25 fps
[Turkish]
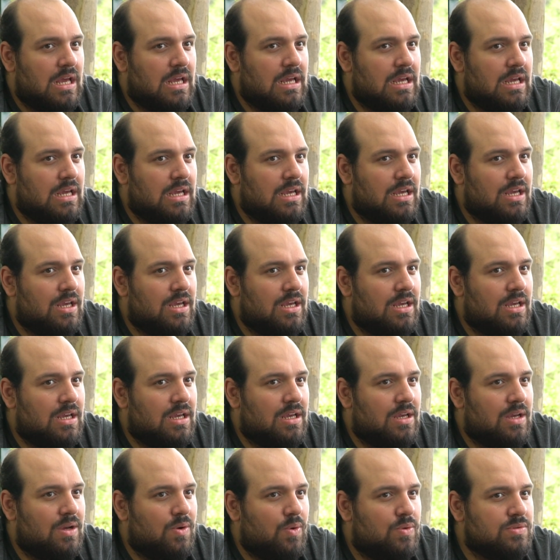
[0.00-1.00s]

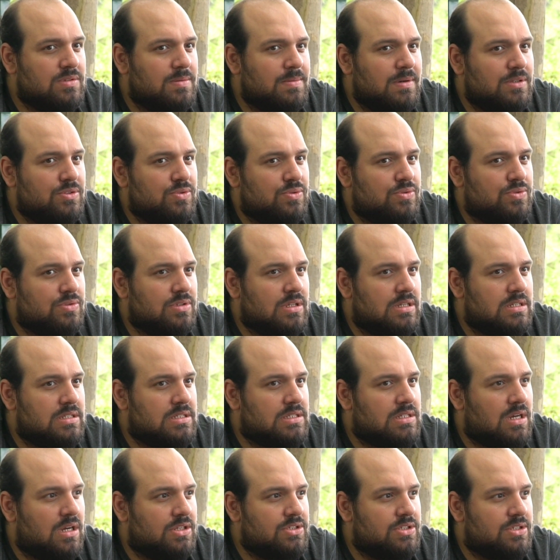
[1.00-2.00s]
Ee, o zaman
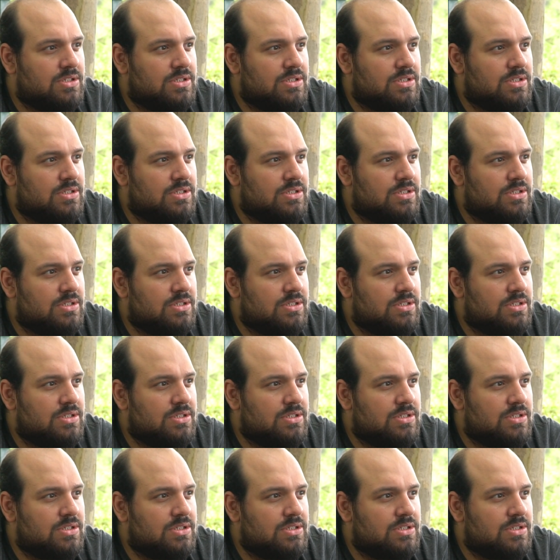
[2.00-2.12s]
çocuklarınız kaç